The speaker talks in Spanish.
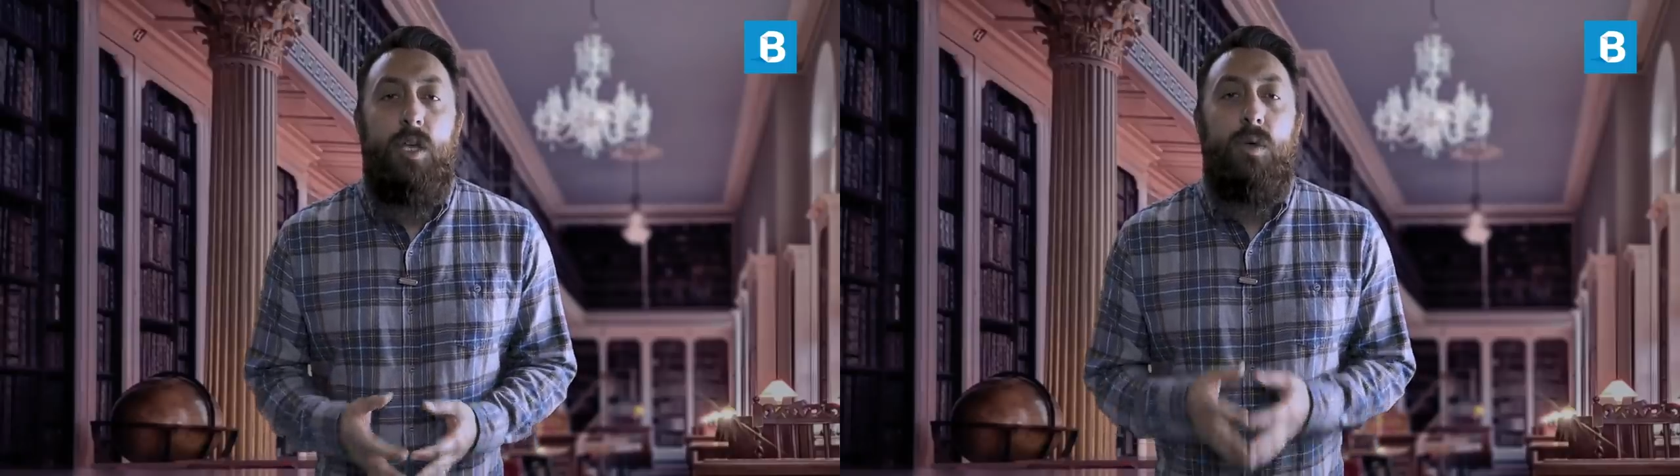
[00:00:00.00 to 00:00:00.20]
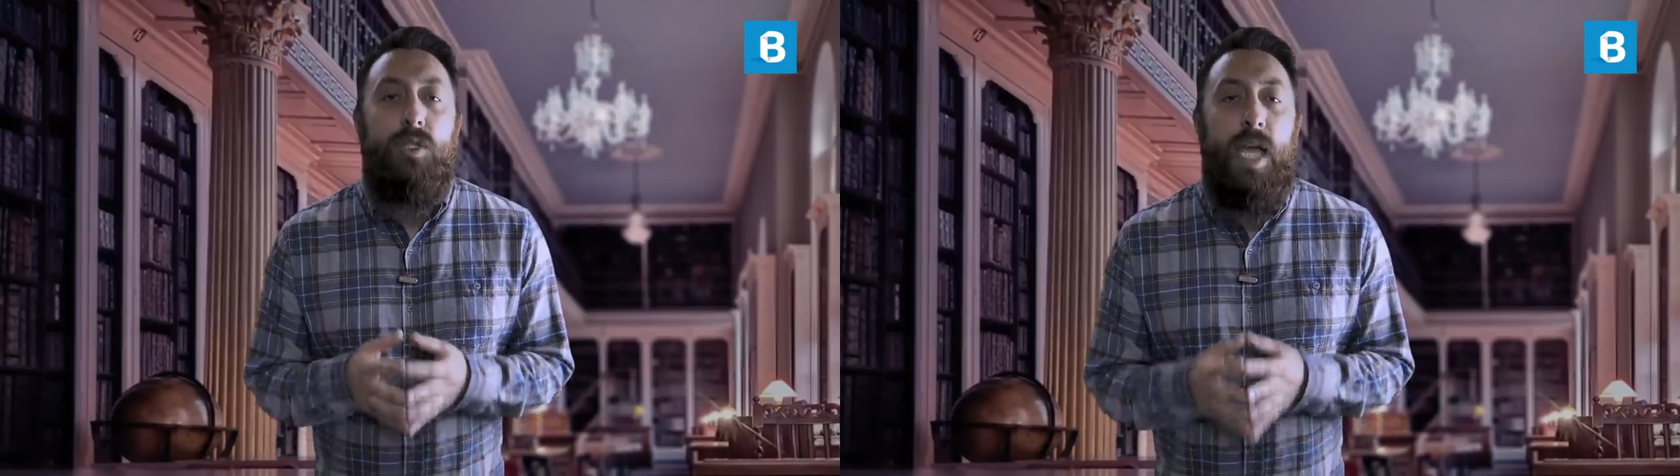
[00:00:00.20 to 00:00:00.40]

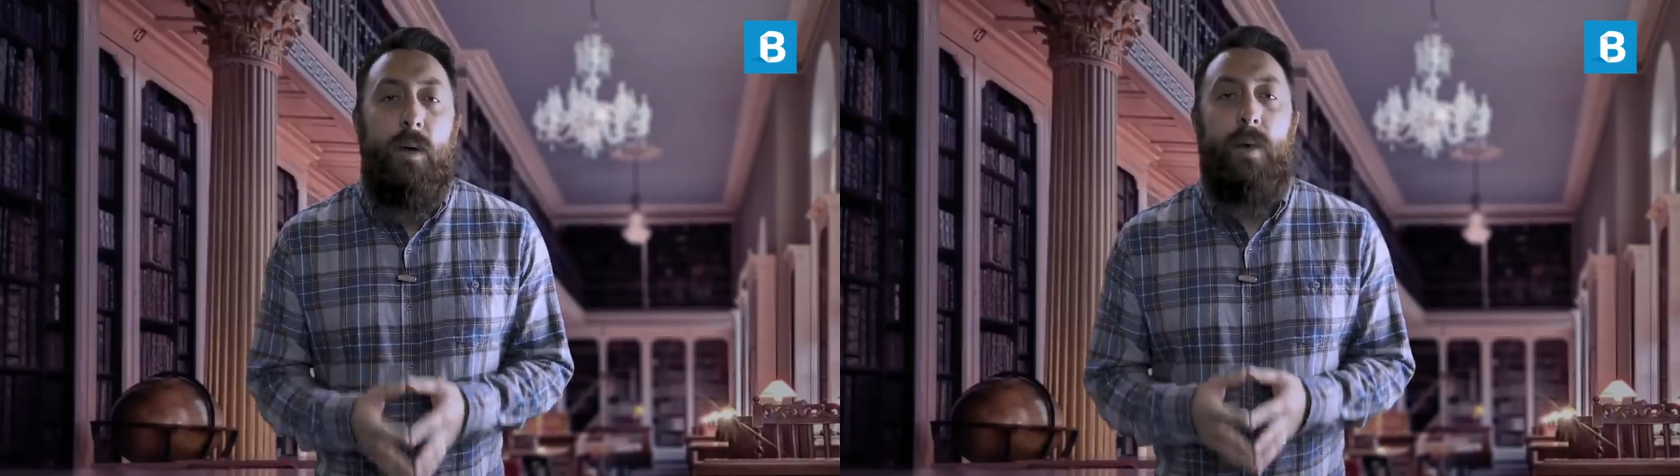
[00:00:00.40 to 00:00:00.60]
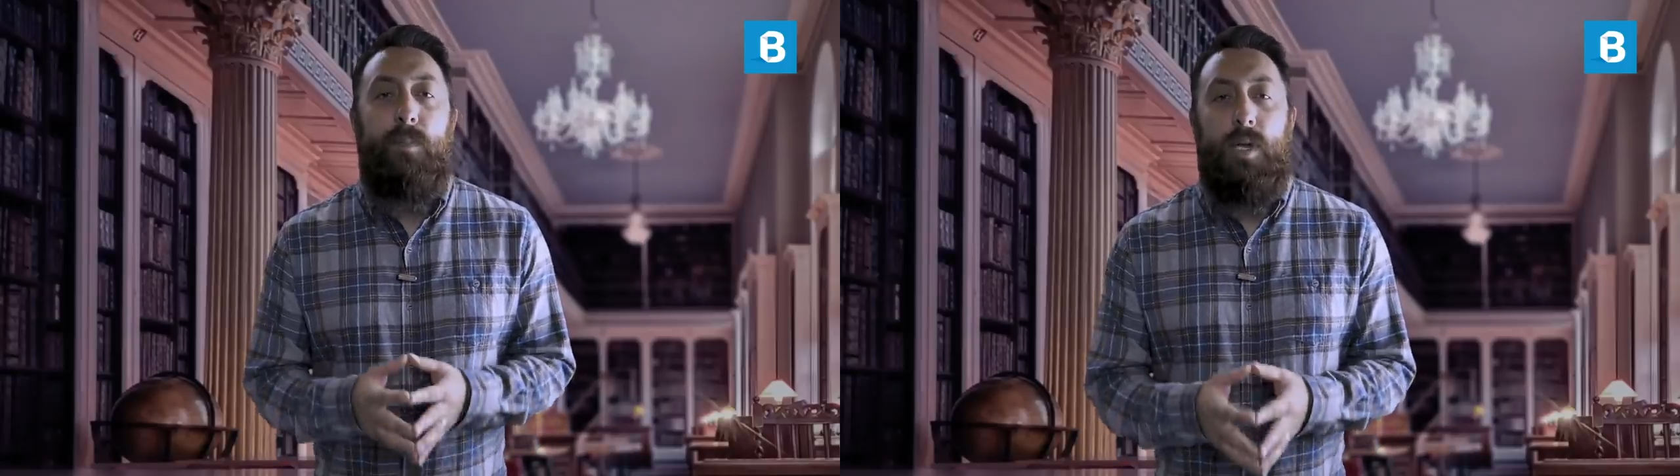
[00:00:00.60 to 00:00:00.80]

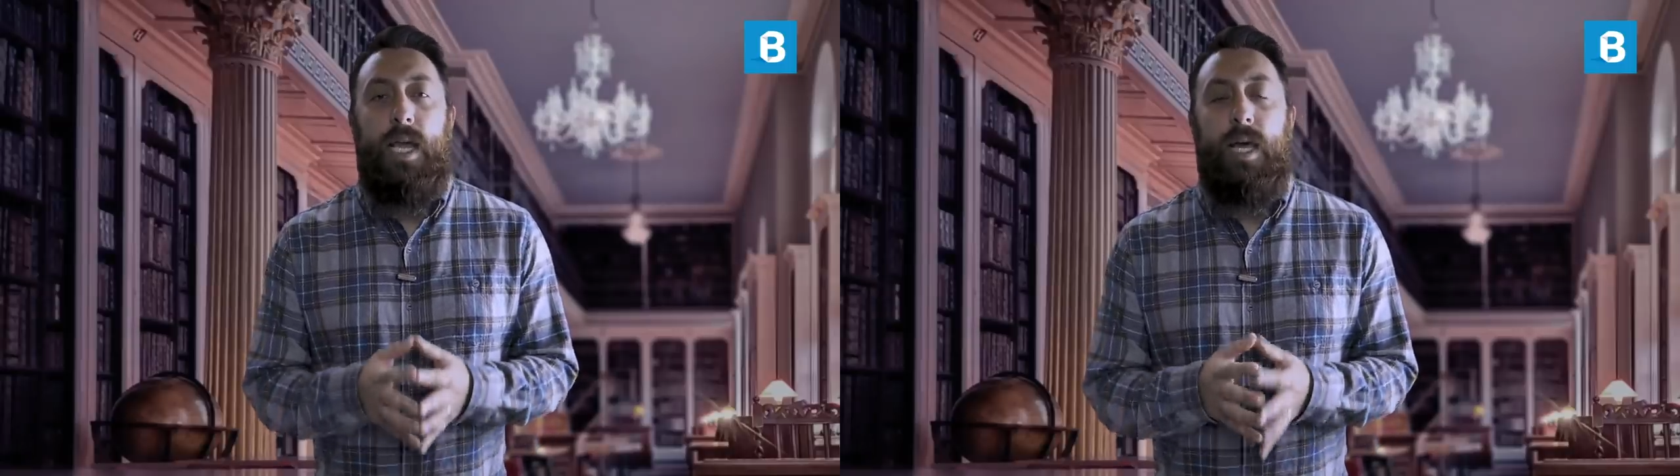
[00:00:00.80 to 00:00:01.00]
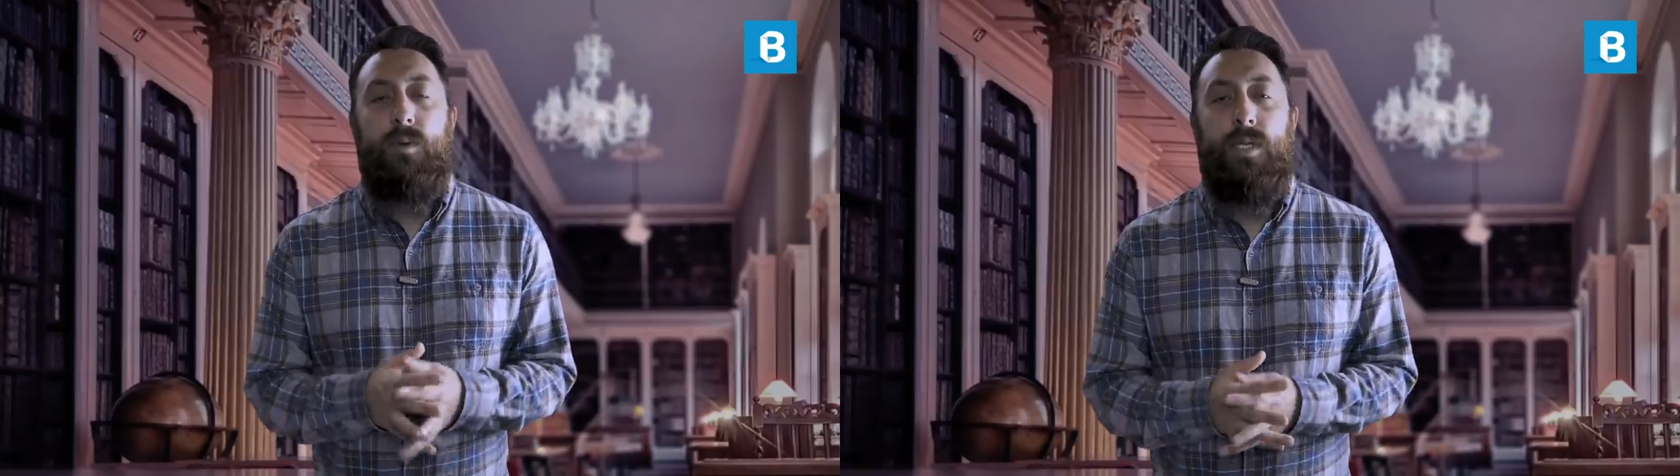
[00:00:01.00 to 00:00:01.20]
luchaban por
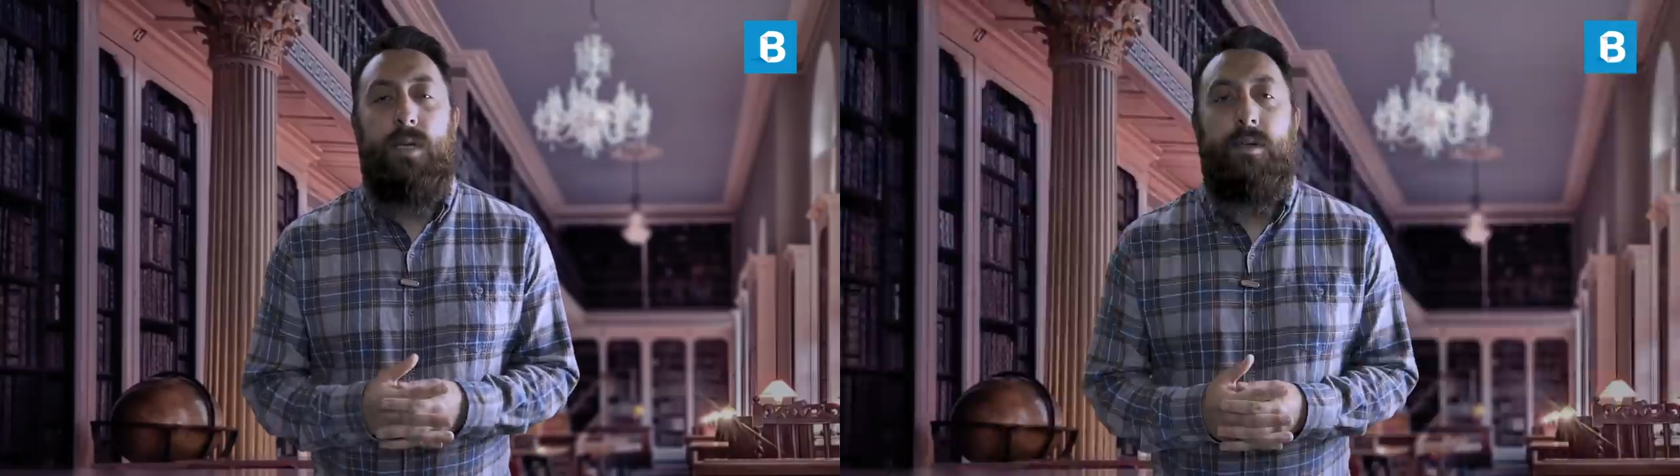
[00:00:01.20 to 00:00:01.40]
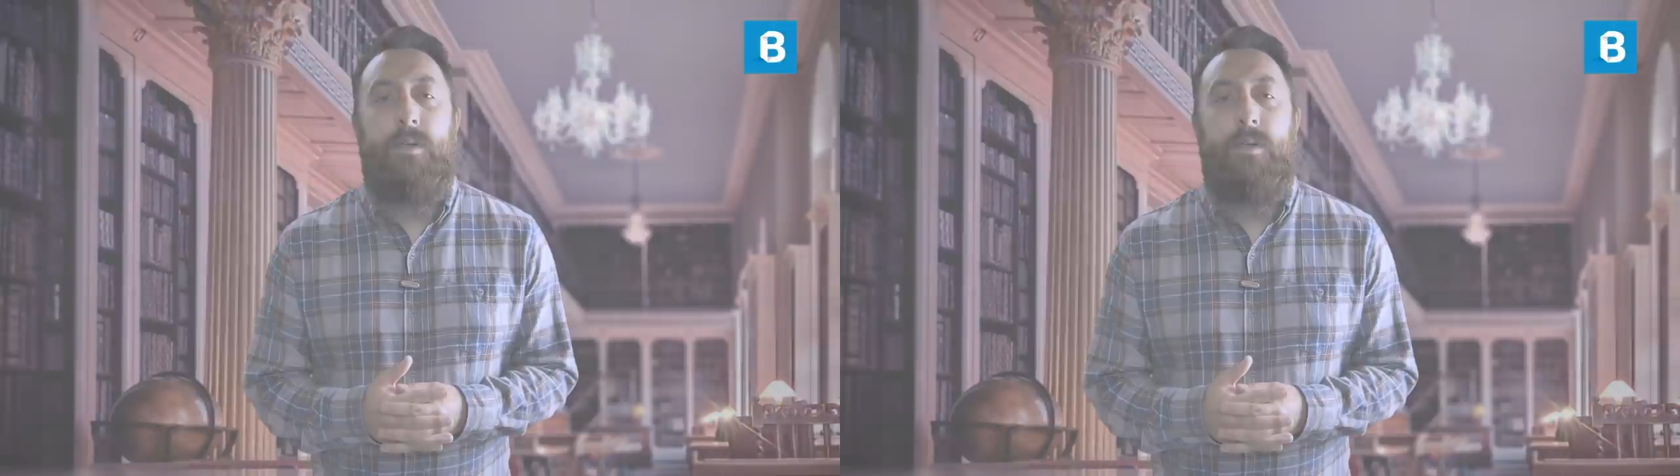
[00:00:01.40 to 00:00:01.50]
la causa.